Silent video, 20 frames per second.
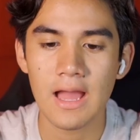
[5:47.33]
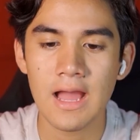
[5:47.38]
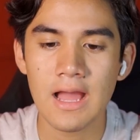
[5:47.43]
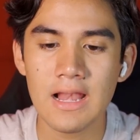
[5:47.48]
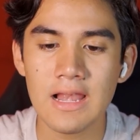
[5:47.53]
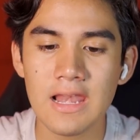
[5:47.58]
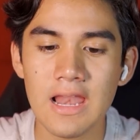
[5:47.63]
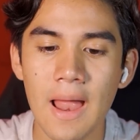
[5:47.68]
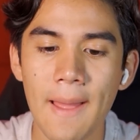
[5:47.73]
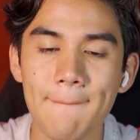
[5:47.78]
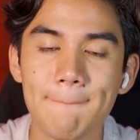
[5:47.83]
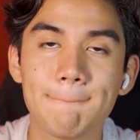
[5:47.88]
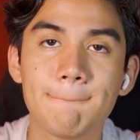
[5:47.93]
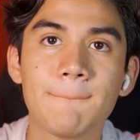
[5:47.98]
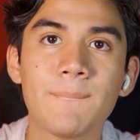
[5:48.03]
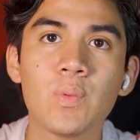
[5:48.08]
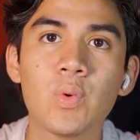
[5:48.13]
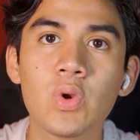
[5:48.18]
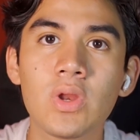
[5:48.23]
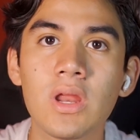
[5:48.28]
A la
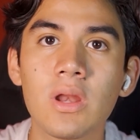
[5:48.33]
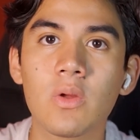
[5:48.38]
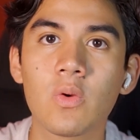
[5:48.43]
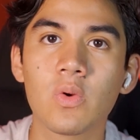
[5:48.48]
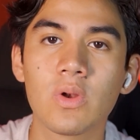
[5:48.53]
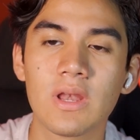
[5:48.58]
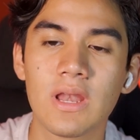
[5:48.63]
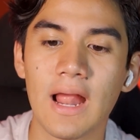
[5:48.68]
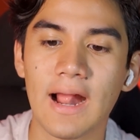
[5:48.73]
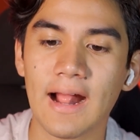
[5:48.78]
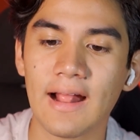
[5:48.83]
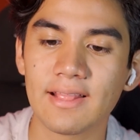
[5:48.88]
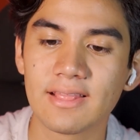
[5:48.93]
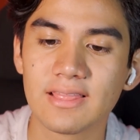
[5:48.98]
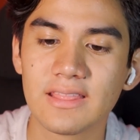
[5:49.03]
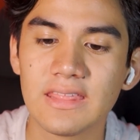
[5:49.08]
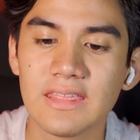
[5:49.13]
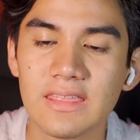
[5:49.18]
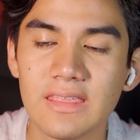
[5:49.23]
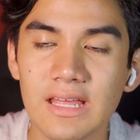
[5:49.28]
burger con la
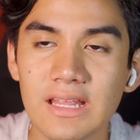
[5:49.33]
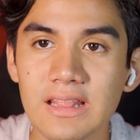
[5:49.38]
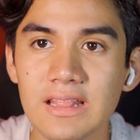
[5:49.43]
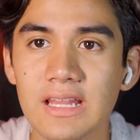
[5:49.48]
cantidad